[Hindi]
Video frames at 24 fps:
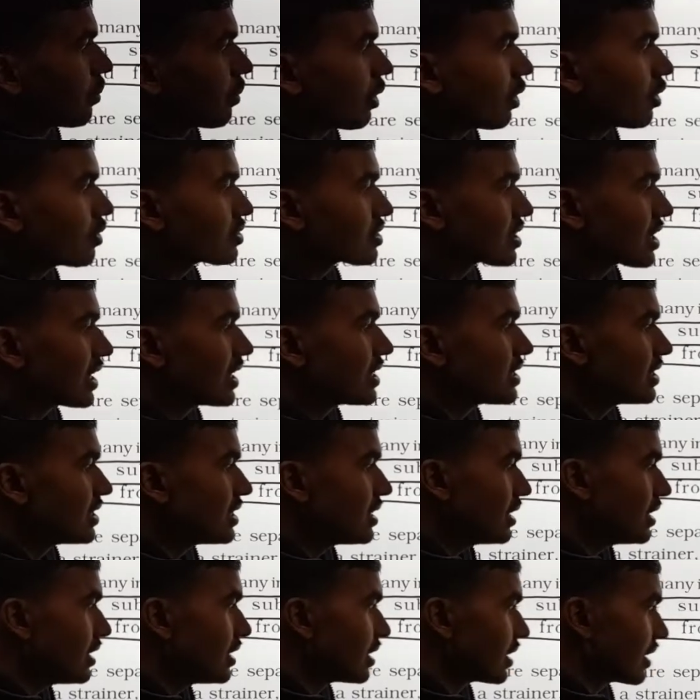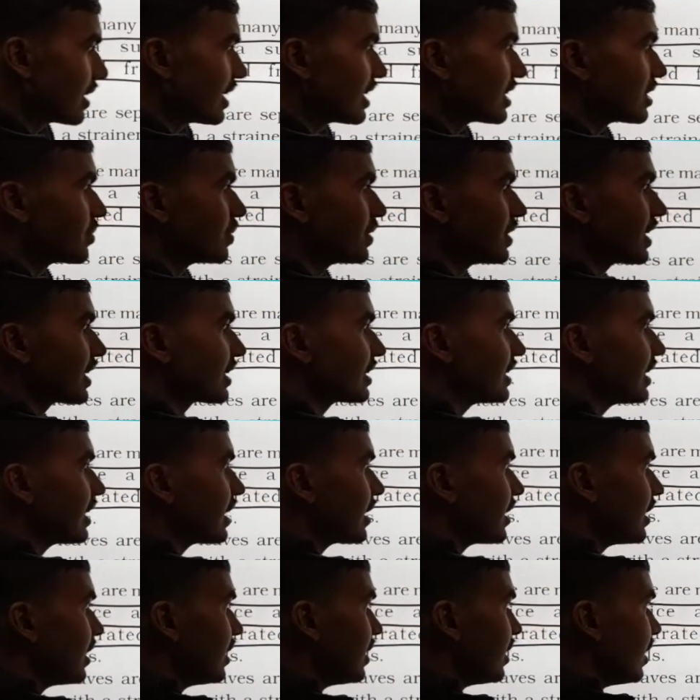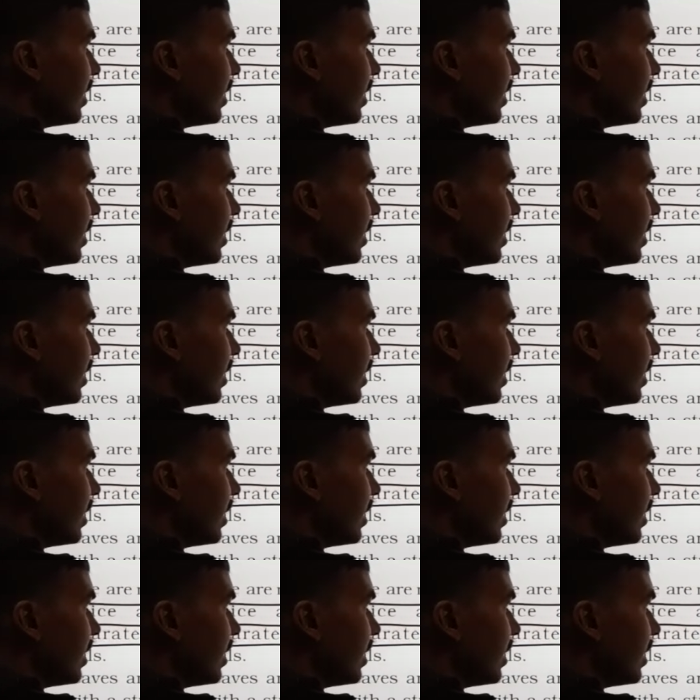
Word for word: बहुत सारा चीज केस में देखते हैं कि